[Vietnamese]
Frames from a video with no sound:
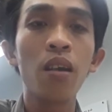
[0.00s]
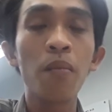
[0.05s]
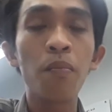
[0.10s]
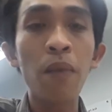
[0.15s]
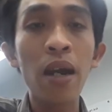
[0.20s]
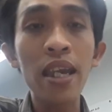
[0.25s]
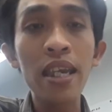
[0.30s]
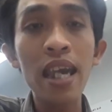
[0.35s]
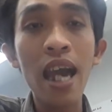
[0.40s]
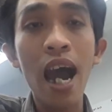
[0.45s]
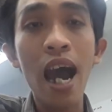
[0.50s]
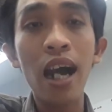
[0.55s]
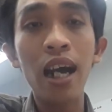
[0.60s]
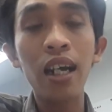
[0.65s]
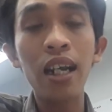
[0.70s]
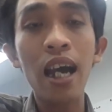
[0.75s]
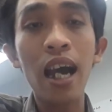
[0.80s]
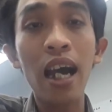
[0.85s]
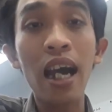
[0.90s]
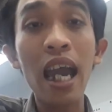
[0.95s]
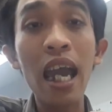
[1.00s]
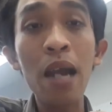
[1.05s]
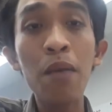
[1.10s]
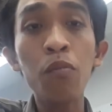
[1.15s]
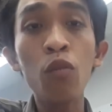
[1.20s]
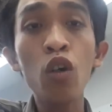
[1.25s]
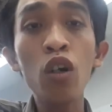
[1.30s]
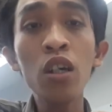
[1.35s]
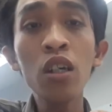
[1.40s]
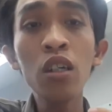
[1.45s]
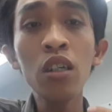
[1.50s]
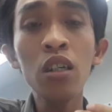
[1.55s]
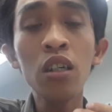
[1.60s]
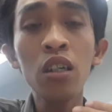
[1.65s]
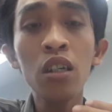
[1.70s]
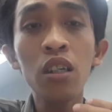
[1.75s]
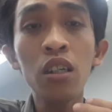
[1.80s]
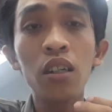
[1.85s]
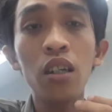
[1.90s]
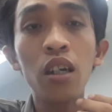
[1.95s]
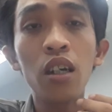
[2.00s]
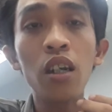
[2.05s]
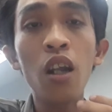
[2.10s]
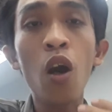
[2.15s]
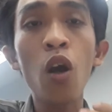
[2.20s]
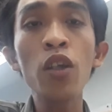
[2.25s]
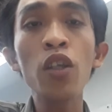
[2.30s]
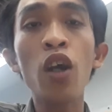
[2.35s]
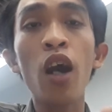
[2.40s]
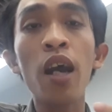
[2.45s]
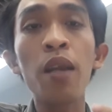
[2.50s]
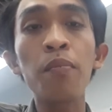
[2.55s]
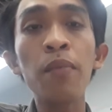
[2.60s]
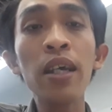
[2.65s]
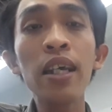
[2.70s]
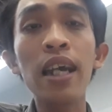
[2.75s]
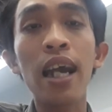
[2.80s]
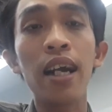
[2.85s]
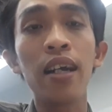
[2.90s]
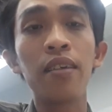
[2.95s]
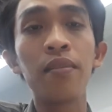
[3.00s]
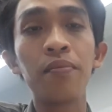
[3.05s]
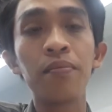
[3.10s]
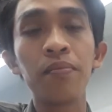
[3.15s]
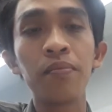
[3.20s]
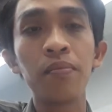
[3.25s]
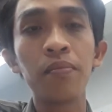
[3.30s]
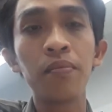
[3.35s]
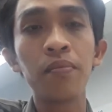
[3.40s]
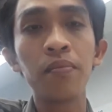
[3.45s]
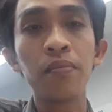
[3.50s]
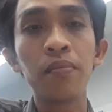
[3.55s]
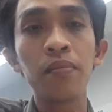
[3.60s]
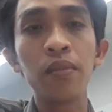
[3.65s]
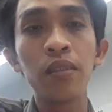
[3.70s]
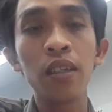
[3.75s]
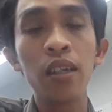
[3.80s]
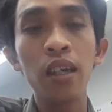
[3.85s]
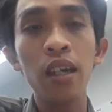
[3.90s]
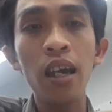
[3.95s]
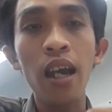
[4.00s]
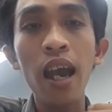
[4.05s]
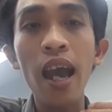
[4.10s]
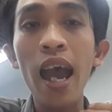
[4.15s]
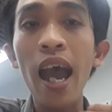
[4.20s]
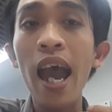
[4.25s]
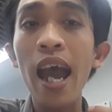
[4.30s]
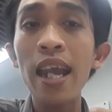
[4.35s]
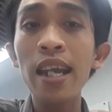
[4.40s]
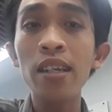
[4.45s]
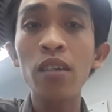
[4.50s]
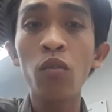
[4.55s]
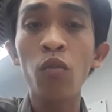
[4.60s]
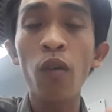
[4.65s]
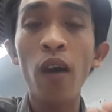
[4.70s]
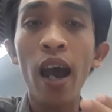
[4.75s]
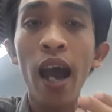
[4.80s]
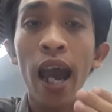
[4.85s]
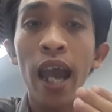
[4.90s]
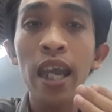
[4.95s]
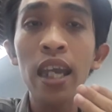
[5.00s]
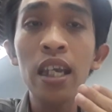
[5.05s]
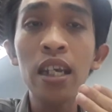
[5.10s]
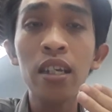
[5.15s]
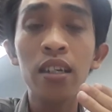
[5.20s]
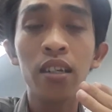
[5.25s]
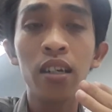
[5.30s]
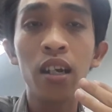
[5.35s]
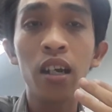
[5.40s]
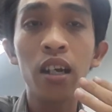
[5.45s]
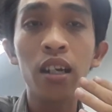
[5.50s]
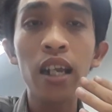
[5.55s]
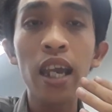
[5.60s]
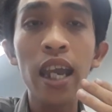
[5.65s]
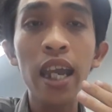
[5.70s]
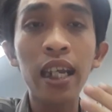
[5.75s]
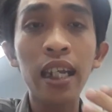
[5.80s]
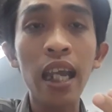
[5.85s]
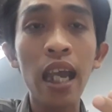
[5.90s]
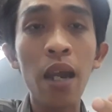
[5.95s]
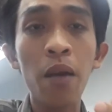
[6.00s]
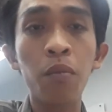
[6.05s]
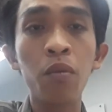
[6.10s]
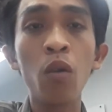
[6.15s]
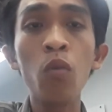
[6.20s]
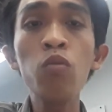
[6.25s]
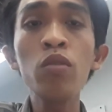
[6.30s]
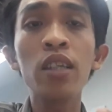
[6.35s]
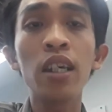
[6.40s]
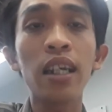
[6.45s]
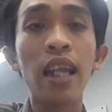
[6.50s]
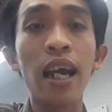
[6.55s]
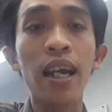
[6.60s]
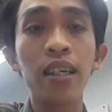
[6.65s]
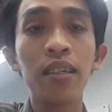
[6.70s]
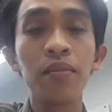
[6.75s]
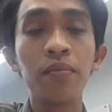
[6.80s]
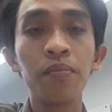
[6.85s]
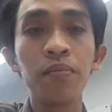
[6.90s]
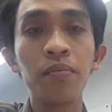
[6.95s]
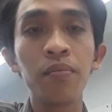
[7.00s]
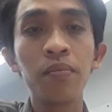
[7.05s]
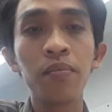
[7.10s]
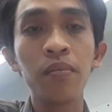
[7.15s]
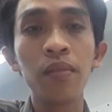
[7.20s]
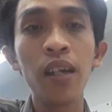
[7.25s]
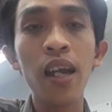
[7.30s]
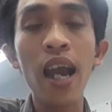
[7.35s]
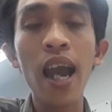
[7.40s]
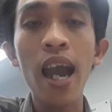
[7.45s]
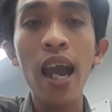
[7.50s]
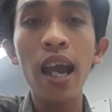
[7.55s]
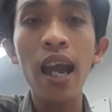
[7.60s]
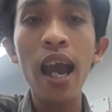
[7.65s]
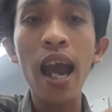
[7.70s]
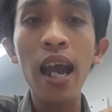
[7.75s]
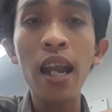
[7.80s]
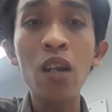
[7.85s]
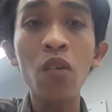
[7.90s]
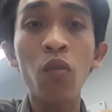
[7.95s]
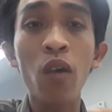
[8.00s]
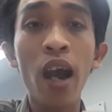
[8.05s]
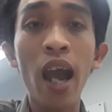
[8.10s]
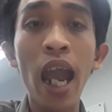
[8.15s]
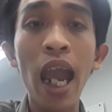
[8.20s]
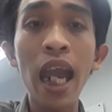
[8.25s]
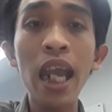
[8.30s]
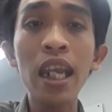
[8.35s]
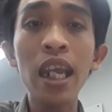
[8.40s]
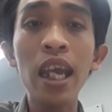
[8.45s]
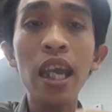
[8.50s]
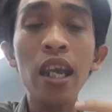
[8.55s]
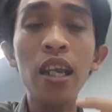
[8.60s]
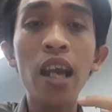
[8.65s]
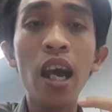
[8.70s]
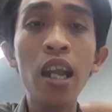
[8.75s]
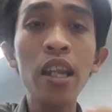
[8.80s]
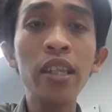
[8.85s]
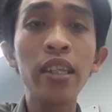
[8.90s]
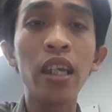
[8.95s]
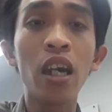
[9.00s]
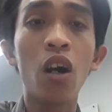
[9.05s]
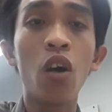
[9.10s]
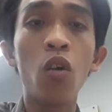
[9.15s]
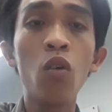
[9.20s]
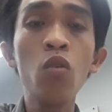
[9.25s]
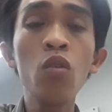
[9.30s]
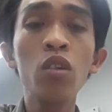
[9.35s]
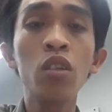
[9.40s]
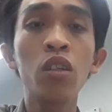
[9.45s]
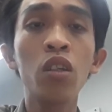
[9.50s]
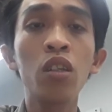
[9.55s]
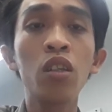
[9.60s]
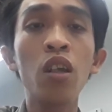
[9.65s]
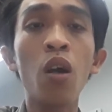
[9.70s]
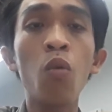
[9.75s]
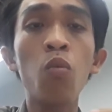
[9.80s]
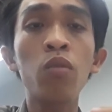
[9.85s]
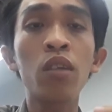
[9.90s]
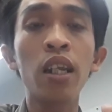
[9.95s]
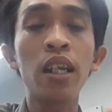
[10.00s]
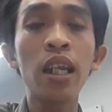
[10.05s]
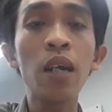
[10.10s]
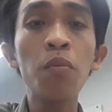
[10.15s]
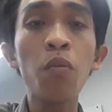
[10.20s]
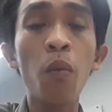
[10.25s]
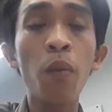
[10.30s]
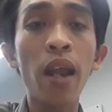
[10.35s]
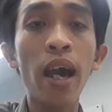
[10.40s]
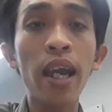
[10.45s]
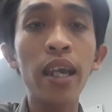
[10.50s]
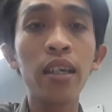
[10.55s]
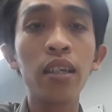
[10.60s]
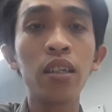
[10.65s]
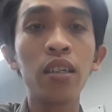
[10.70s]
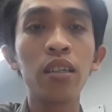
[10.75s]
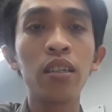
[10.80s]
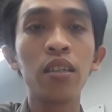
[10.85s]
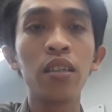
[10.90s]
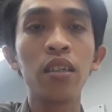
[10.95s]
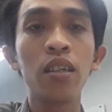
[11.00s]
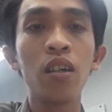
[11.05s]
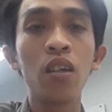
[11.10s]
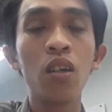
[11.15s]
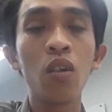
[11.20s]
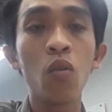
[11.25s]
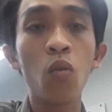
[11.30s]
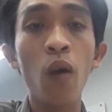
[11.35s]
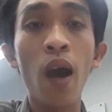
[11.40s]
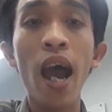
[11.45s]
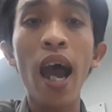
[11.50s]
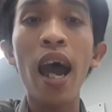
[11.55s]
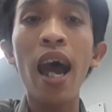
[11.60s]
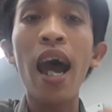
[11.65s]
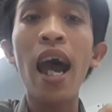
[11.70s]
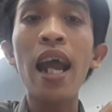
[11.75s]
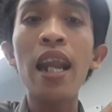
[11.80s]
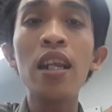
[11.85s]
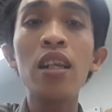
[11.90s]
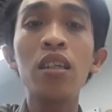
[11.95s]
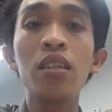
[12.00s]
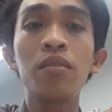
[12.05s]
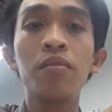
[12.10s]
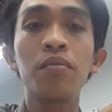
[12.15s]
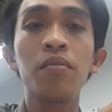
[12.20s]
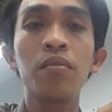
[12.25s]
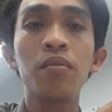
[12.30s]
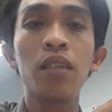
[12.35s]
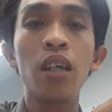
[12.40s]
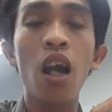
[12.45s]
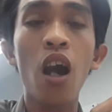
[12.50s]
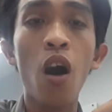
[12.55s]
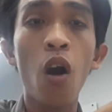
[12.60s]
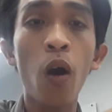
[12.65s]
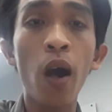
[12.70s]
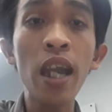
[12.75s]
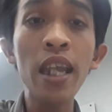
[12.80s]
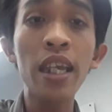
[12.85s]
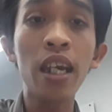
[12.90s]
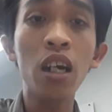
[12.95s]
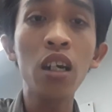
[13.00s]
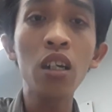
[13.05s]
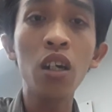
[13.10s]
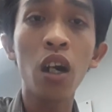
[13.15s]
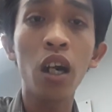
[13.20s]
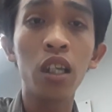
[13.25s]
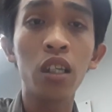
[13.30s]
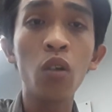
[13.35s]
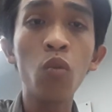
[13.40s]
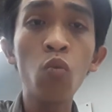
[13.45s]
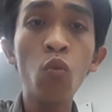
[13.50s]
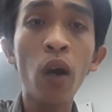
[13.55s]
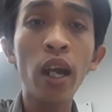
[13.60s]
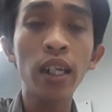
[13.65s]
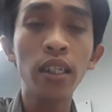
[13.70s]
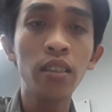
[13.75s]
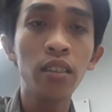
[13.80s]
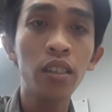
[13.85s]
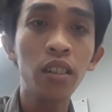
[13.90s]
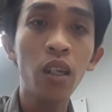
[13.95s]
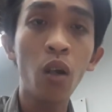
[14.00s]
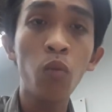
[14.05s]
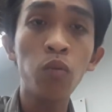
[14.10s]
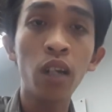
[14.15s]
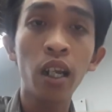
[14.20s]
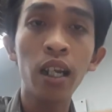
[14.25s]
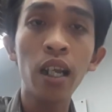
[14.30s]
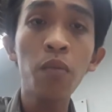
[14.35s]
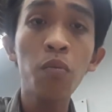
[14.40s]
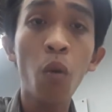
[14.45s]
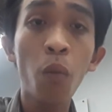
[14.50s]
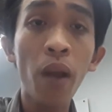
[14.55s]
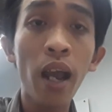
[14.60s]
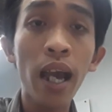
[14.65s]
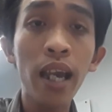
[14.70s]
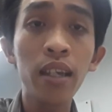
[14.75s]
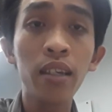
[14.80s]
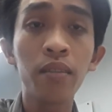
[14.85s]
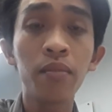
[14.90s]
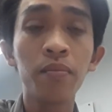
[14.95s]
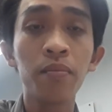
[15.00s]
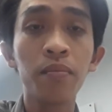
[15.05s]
bây giờ là em muốn nói cho anh biết rằng anh phải đi tìm đúng sự thật anh phải đi đến chỗ trong tỉnh thất bồng lai và anh hỏi những người xung quanh trong tỉnh thất bồng lai